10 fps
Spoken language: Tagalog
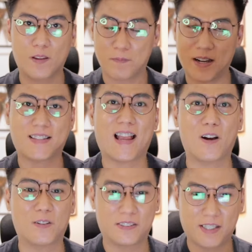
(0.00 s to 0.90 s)
mga
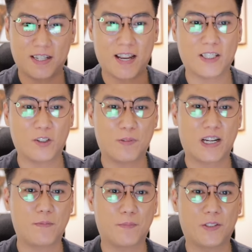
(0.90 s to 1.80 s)
tao. So, Tingnan natin kung
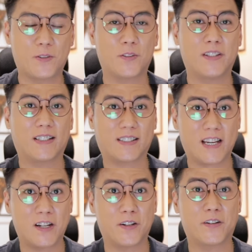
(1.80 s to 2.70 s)
maraming manonood ng
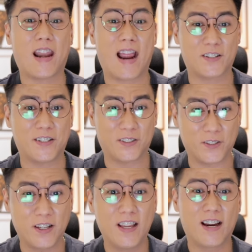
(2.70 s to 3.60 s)
trailer reaction na
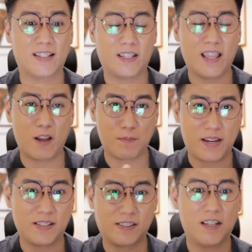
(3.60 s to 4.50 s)
to kasi that
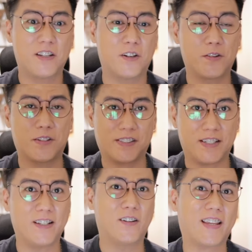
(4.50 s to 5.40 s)
means you're
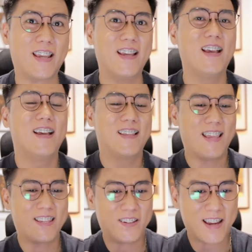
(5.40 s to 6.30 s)
interested. Okay?
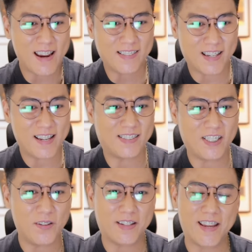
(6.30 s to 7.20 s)
Thank you guys and
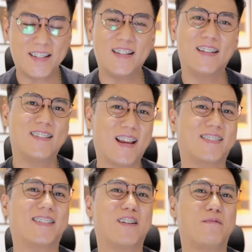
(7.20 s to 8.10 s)
see you again
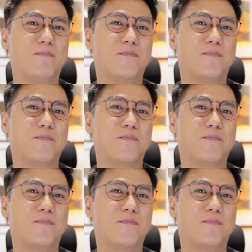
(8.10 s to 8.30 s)
next time.